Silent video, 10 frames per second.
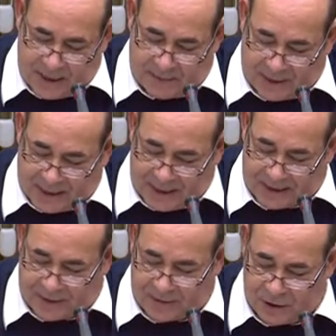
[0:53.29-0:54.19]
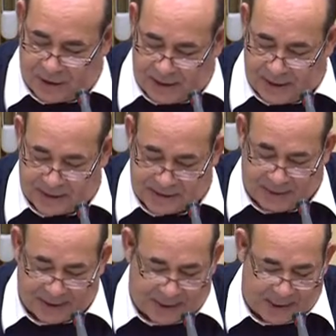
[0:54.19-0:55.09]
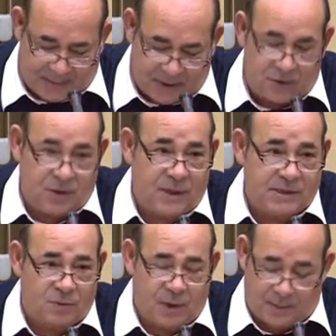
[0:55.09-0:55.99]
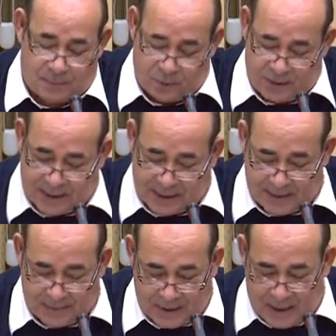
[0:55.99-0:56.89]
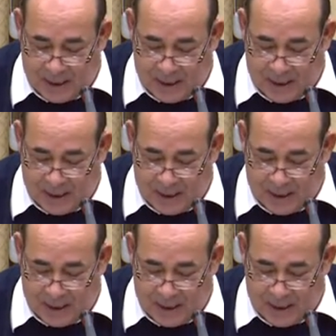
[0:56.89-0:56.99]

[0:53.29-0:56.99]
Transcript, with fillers: la precarización y el desmantelamiento de la escuela pública